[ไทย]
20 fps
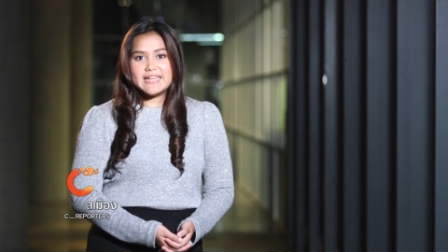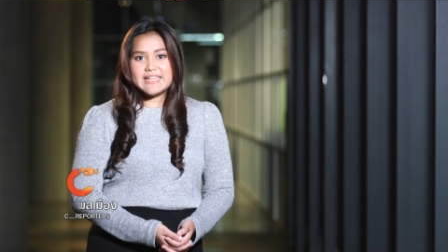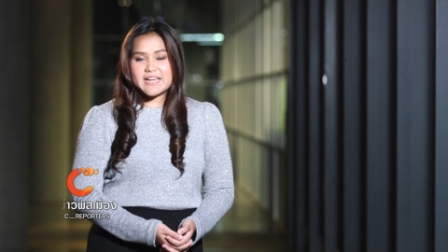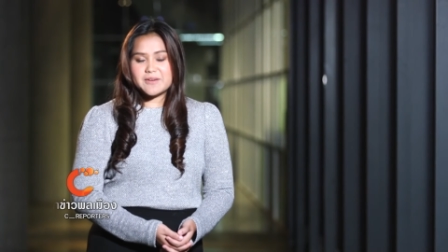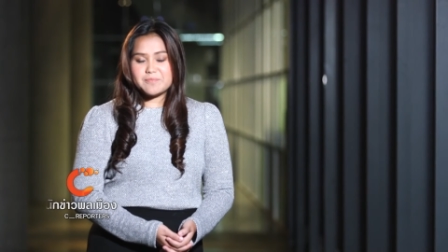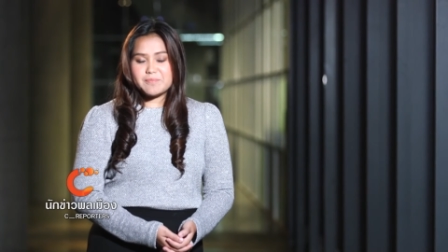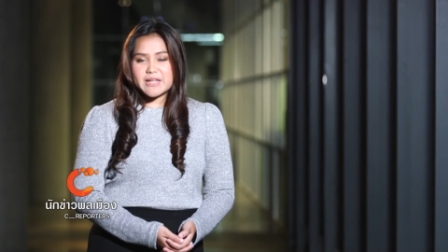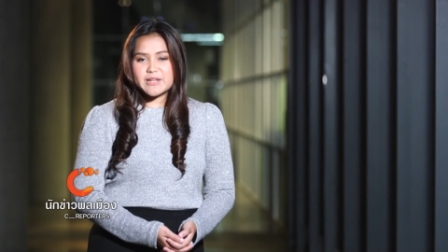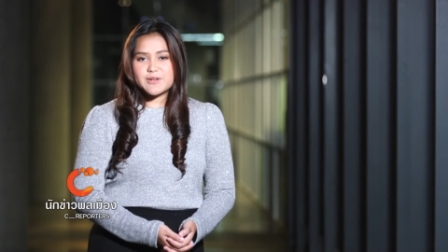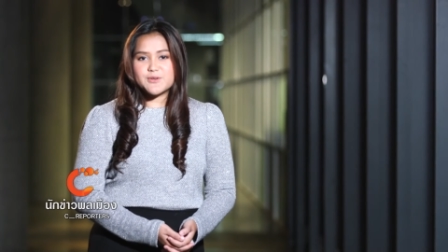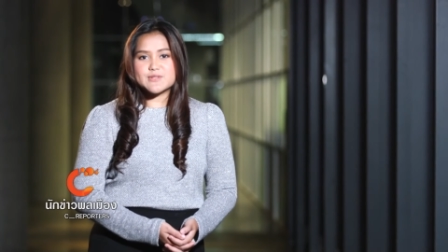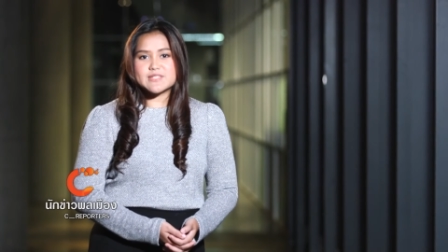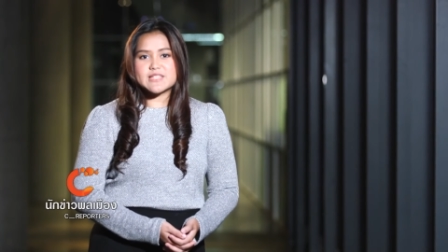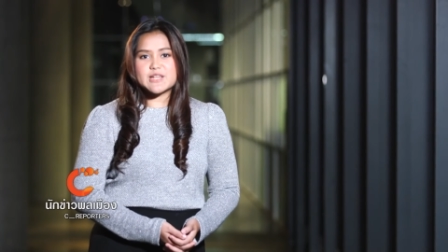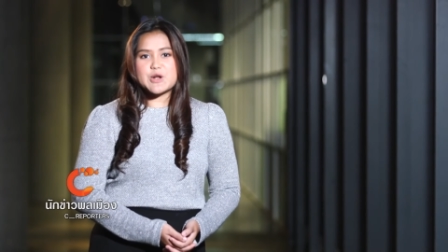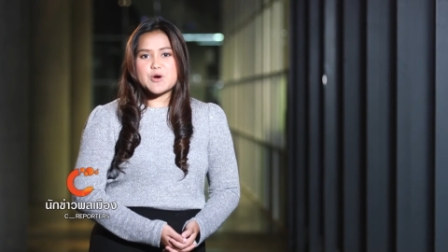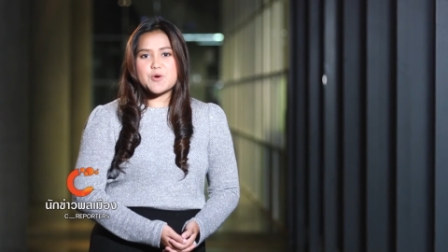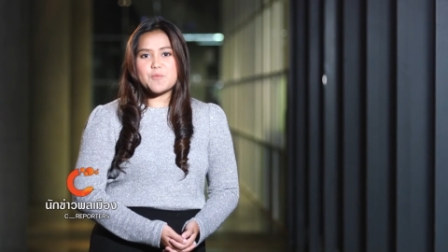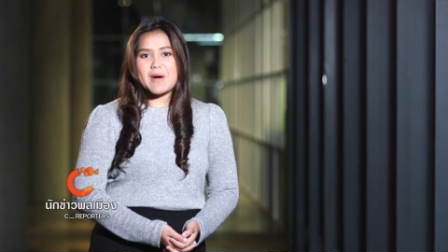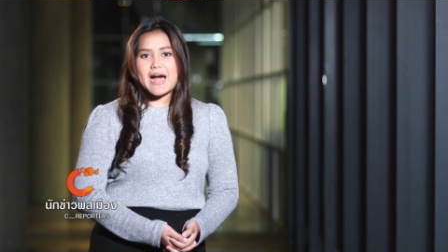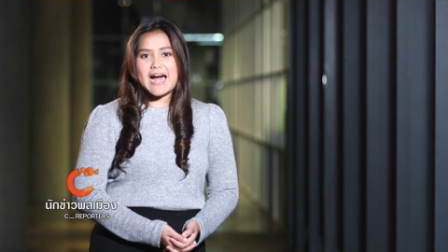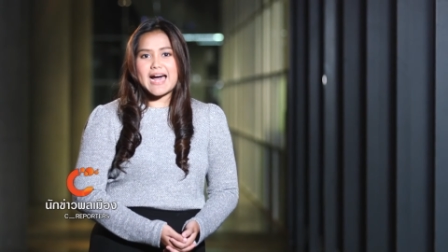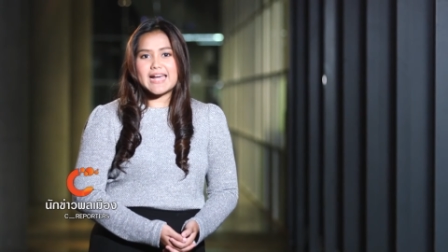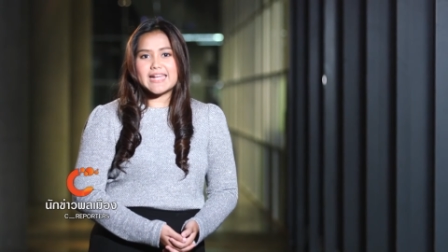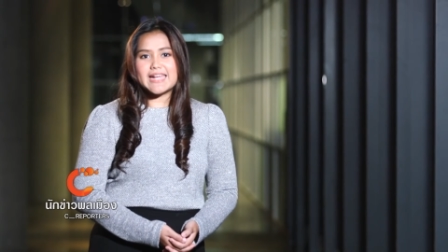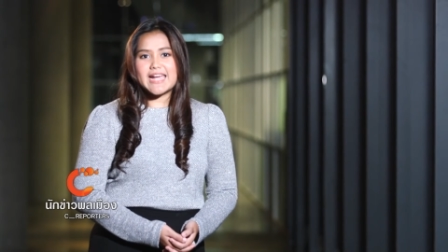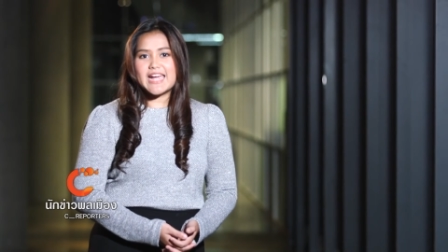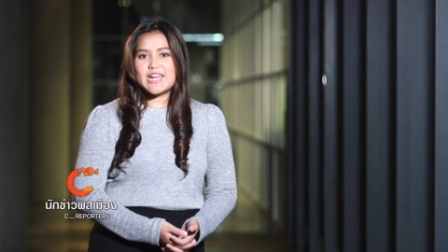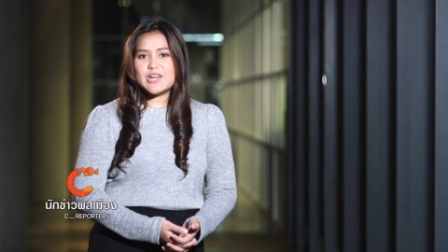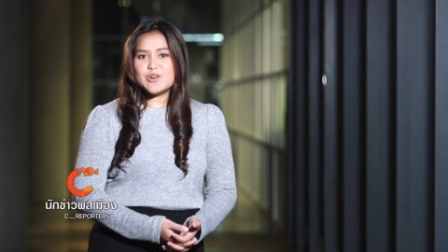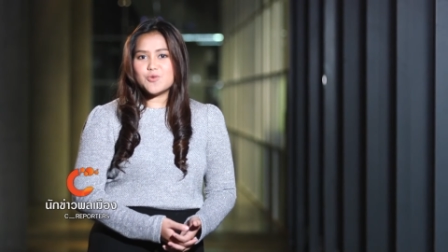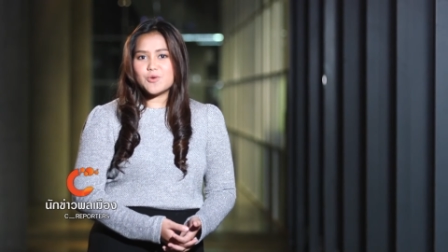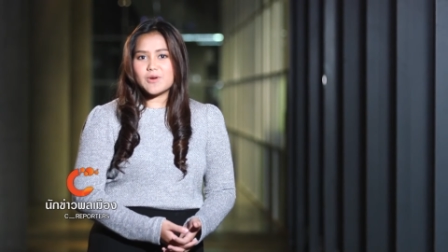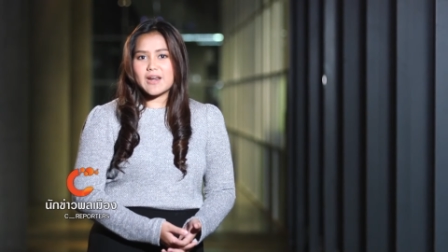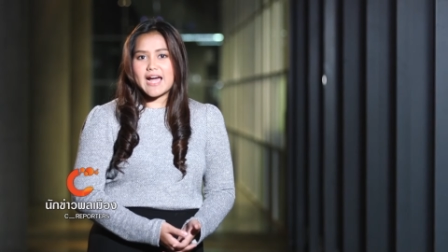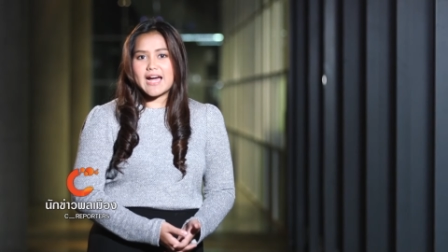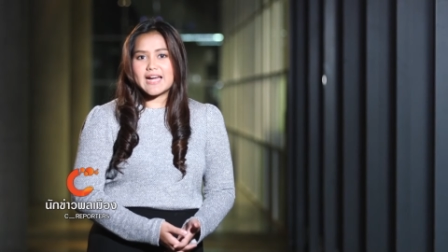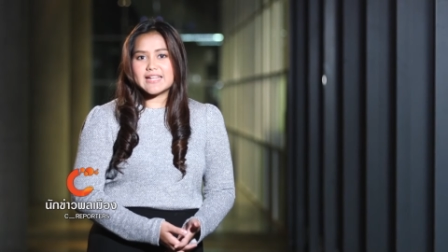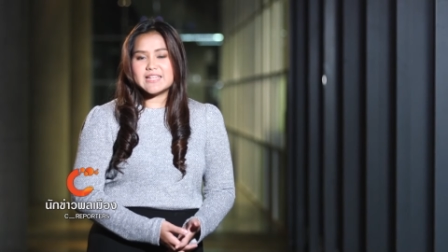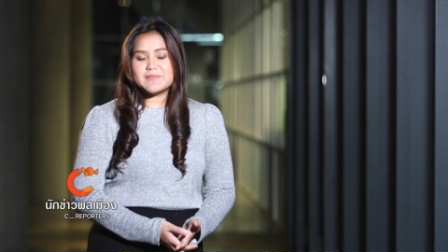ยังเป็นกุศโลบายให้ลูก
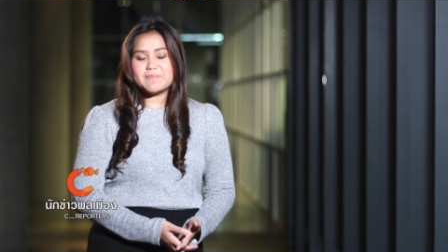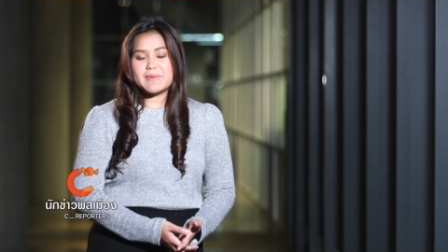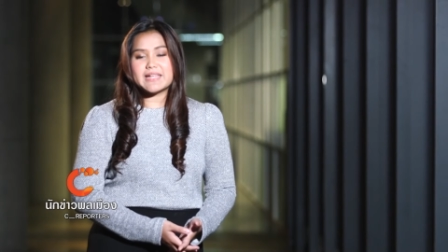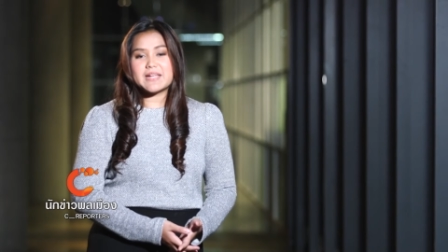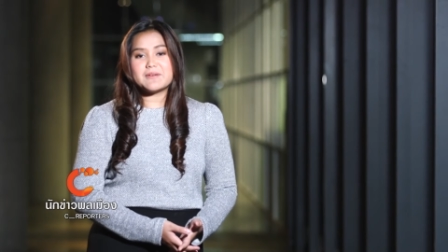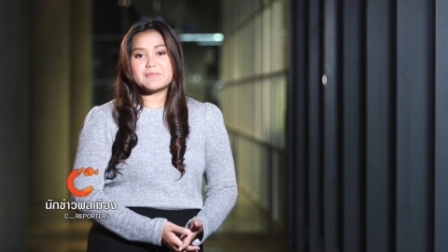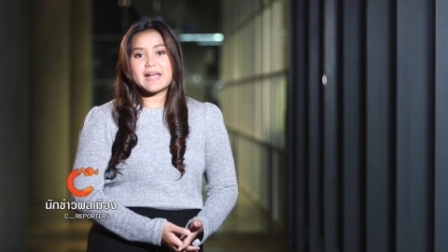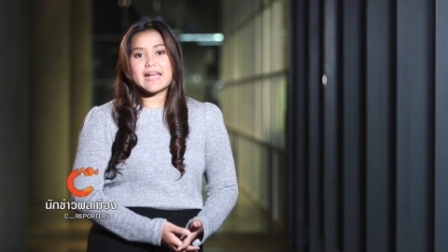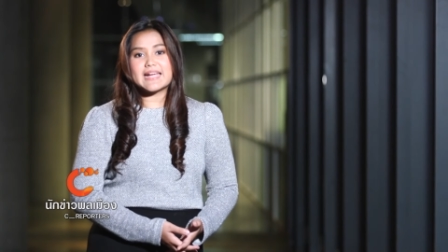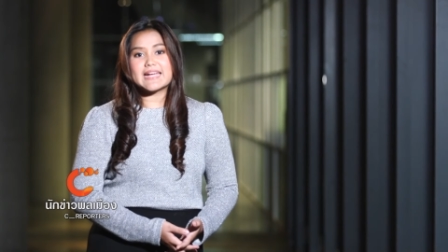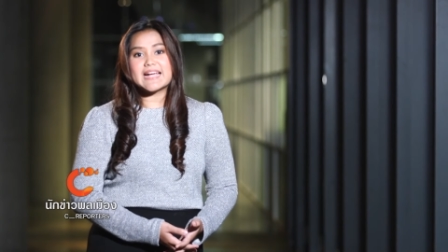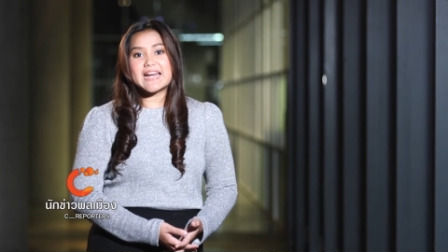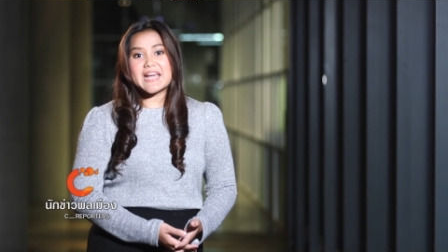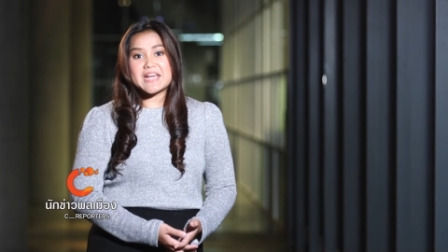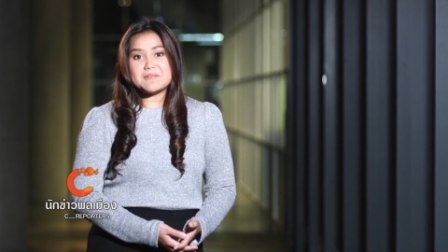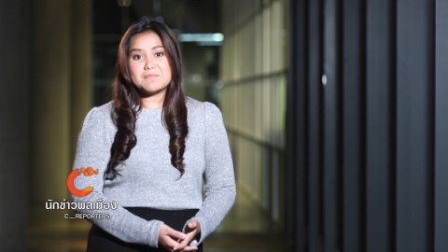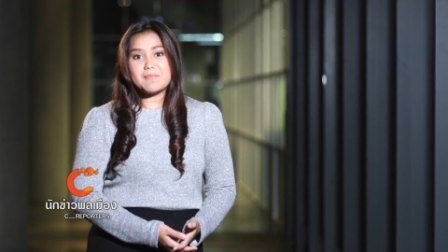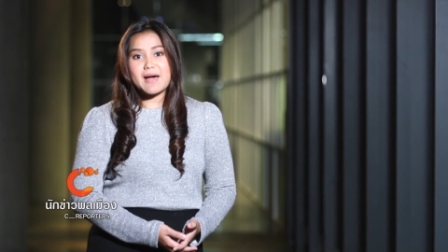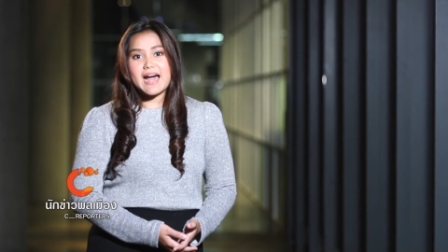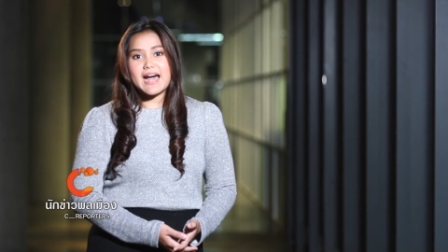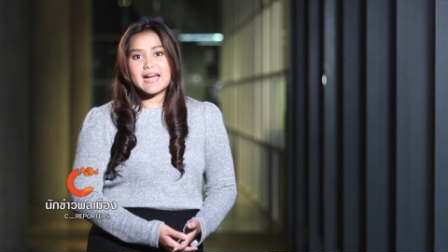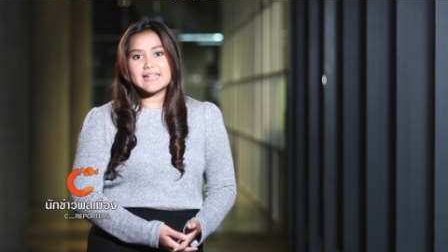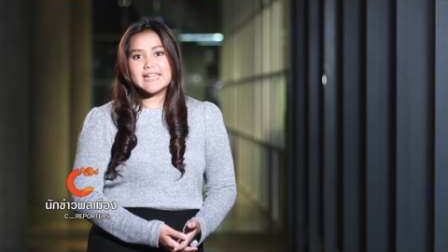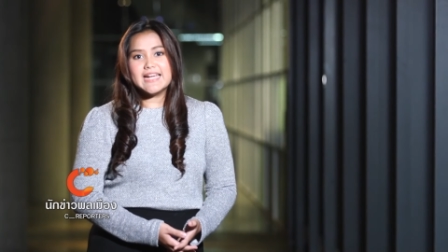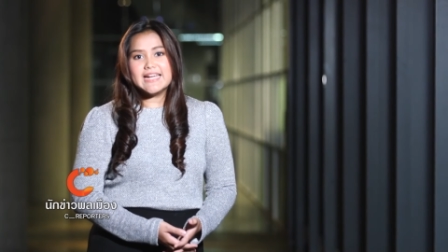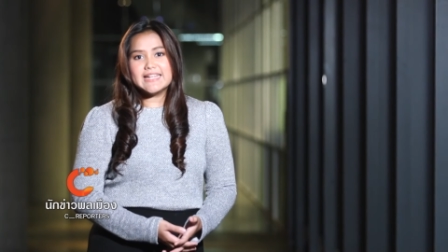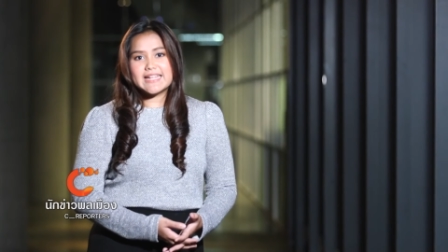หลานที่ไปทำงานไกลบ้าน